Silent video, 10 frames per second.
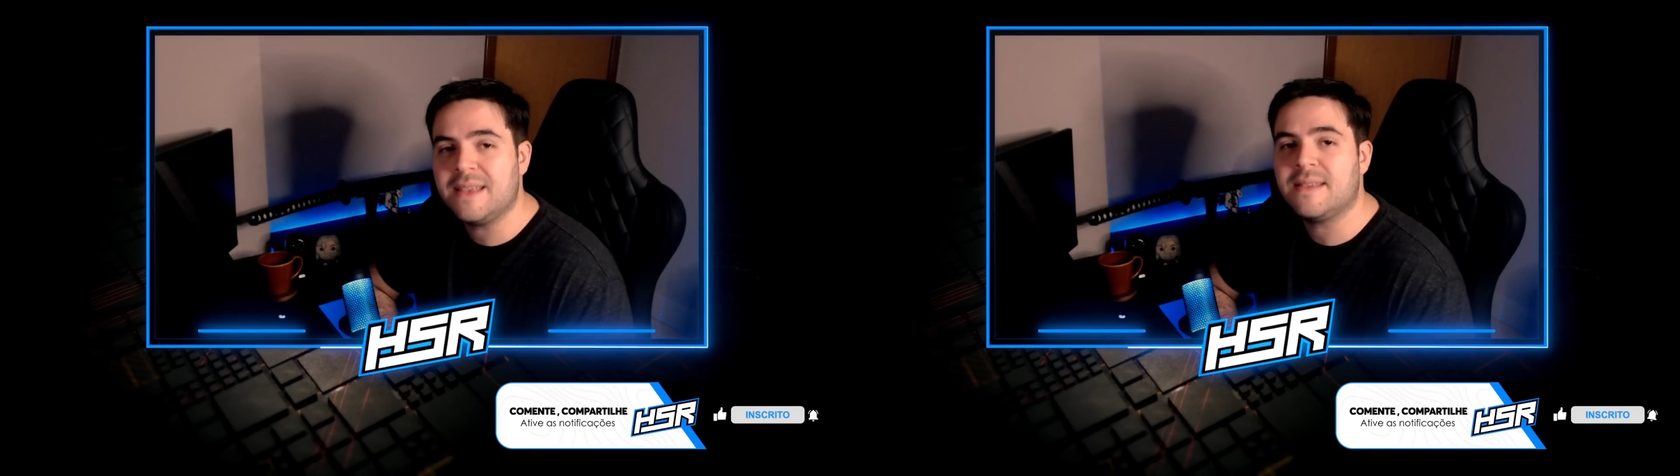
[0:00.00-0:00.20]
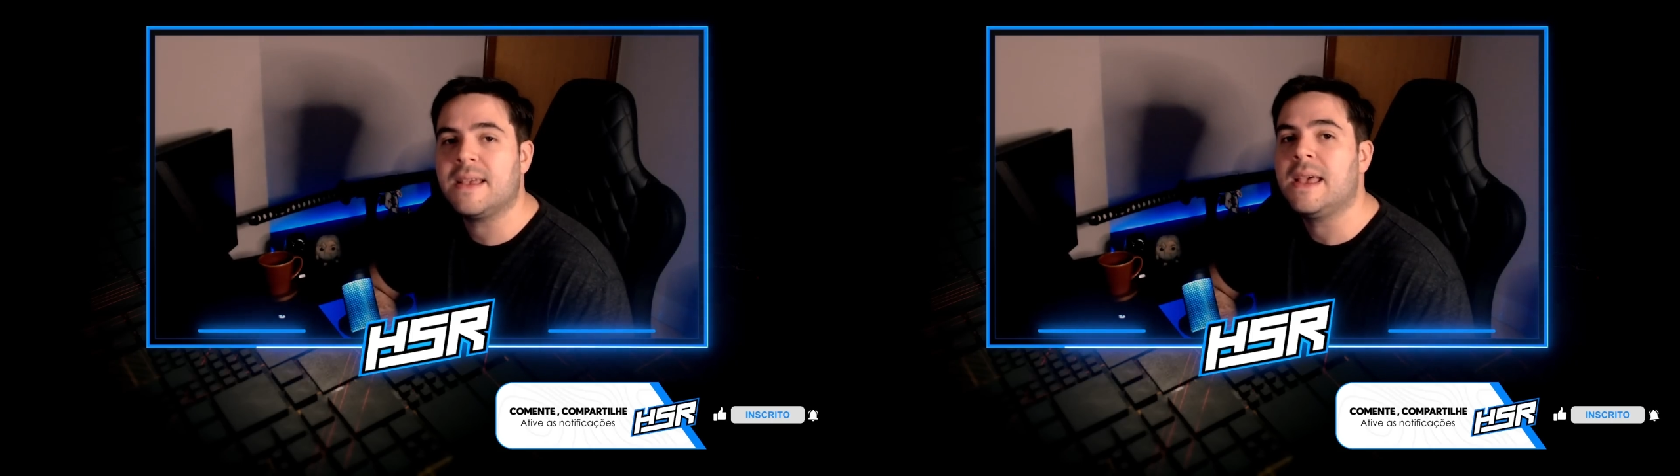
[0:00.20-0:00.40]

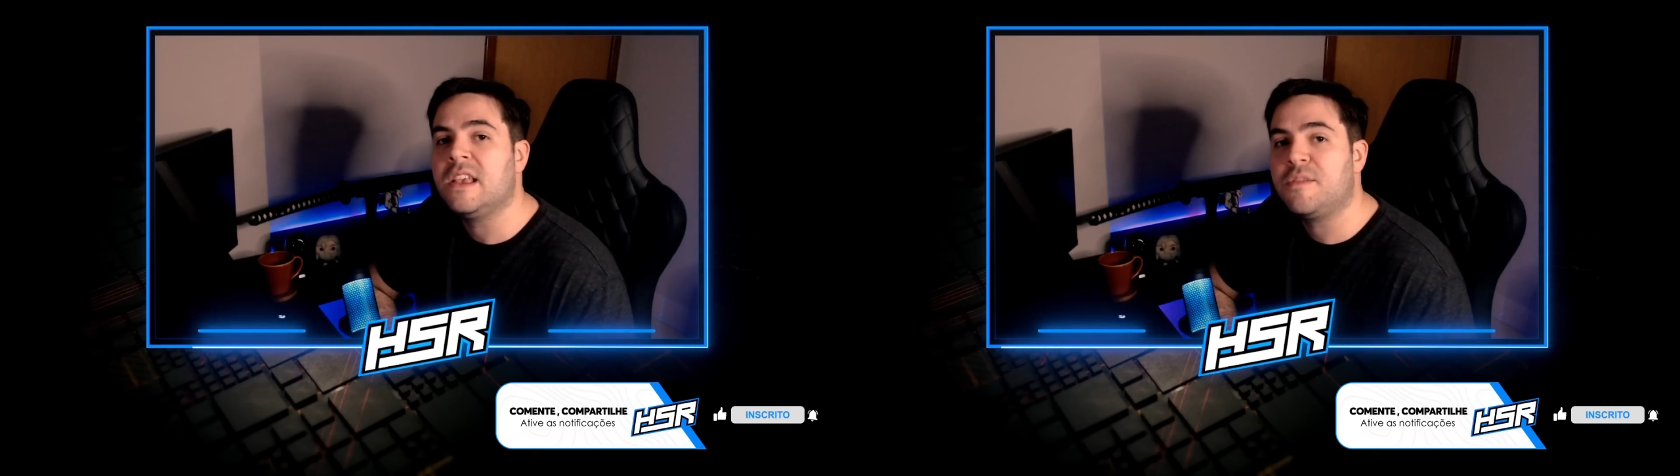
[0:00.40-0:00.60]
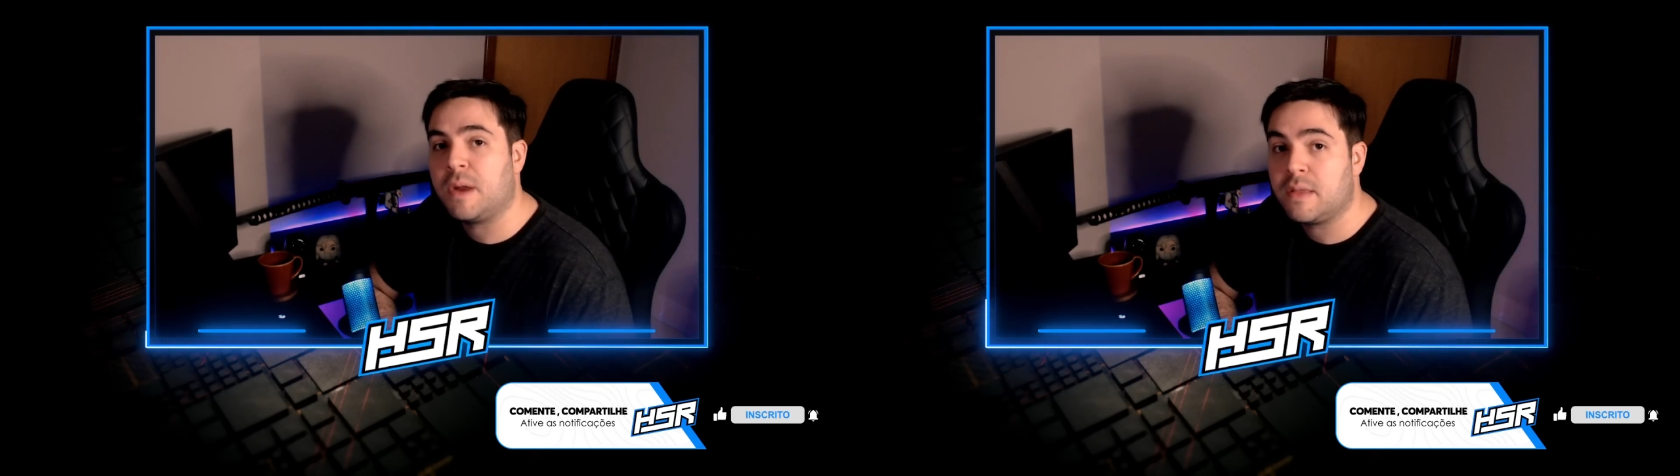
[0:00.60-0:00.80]
beleza?
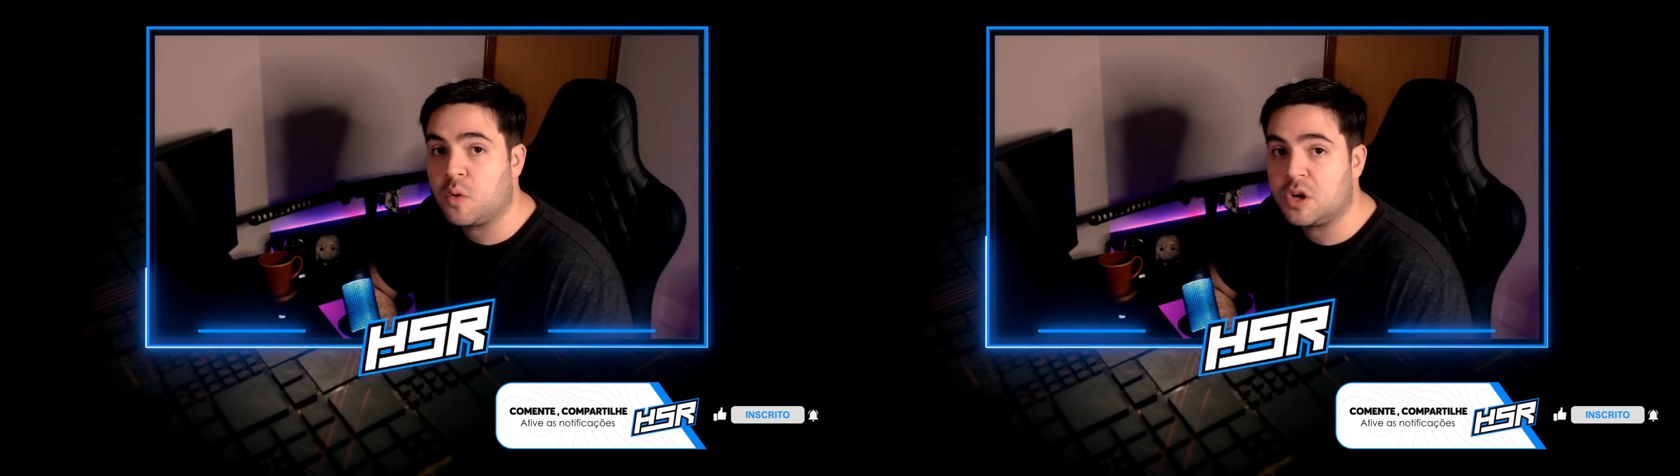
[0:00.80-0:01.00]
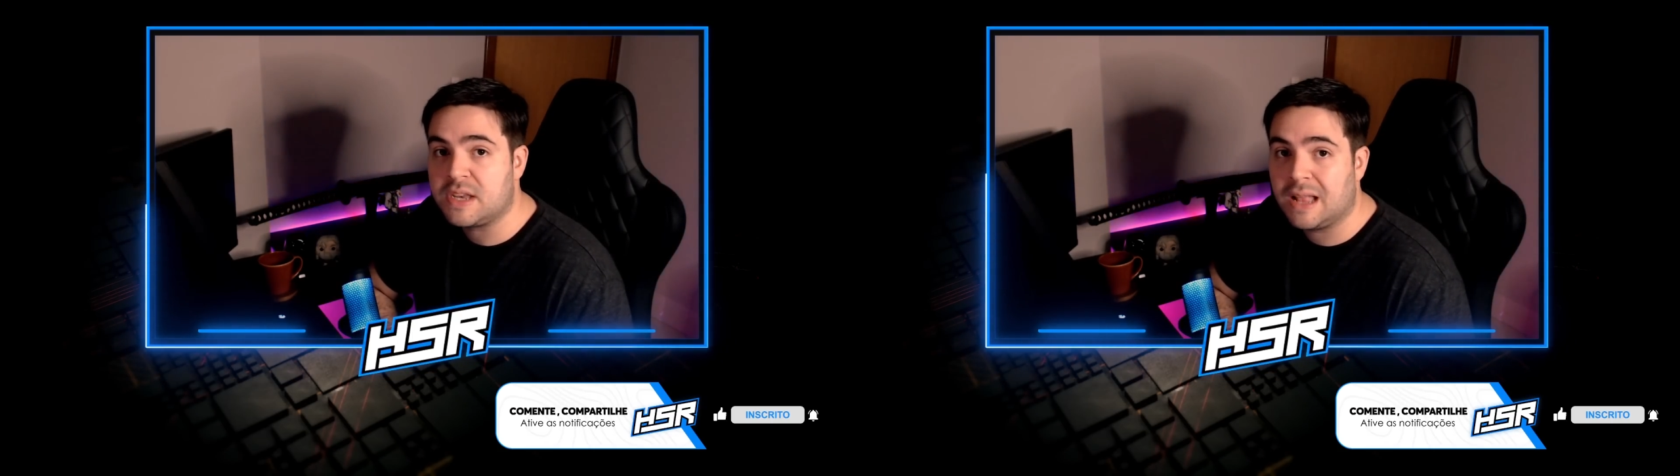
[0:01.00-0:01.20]
Espero que
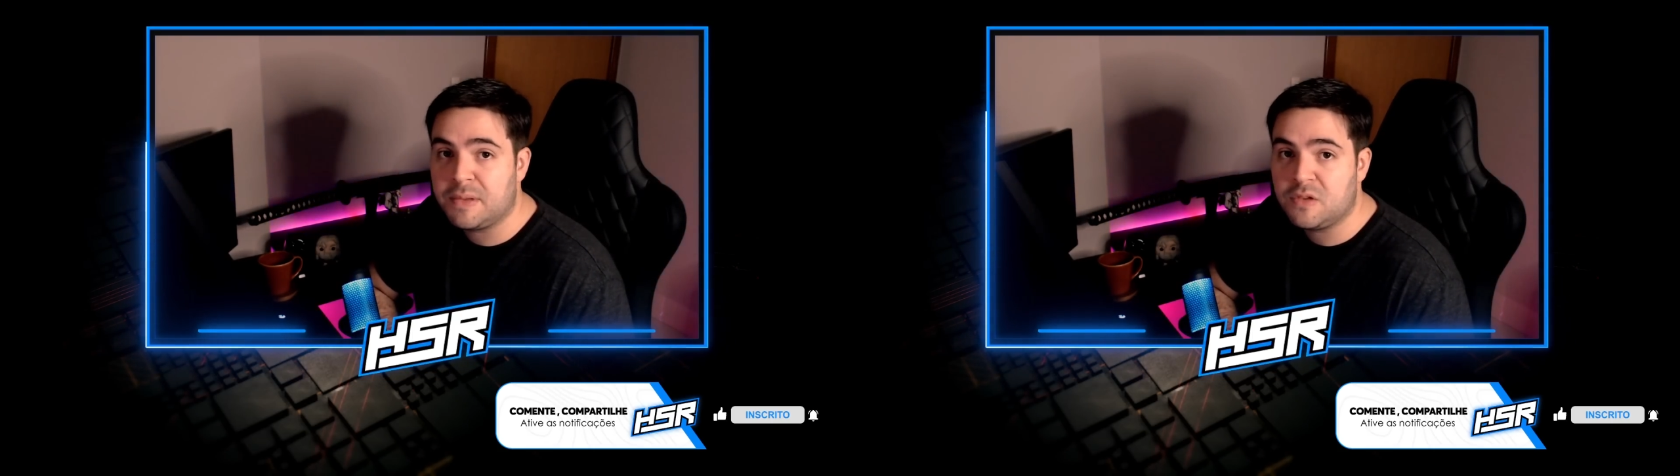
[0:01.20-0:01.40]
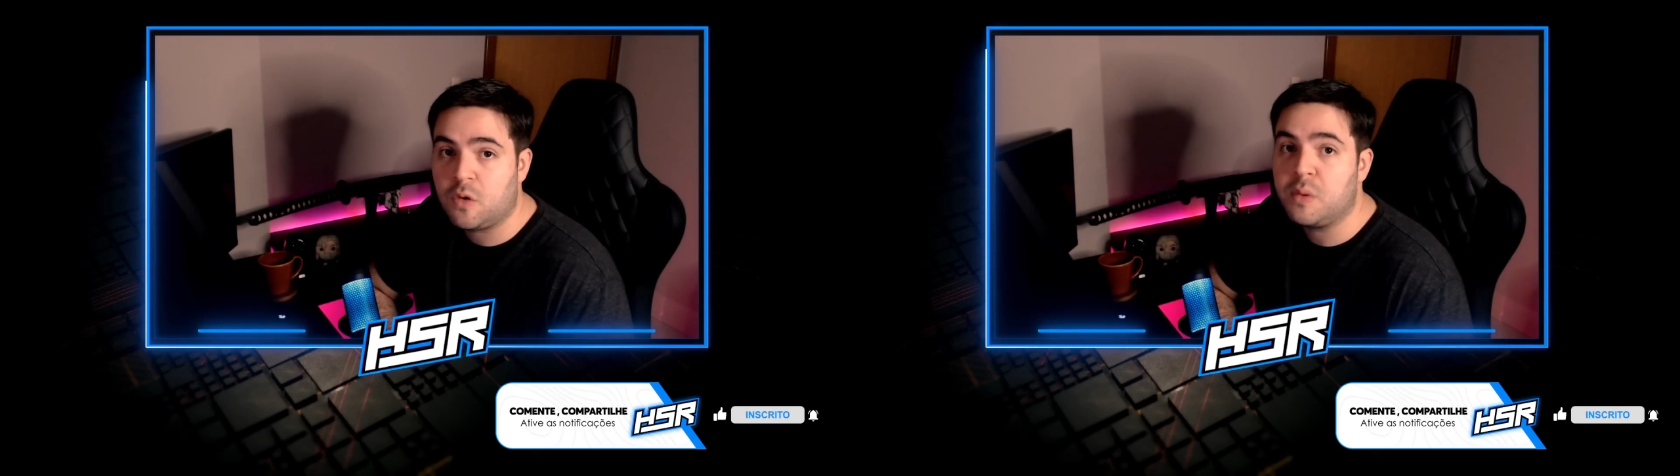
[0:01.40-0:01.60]
tenham gostado,
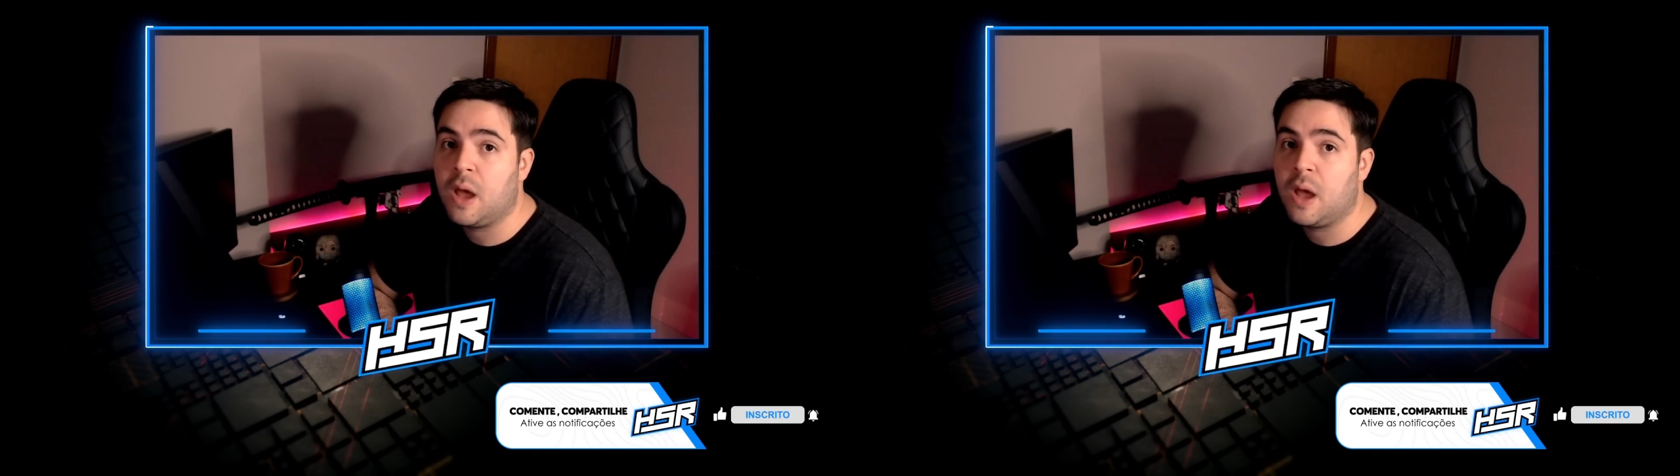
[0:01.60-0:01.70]
pessoal,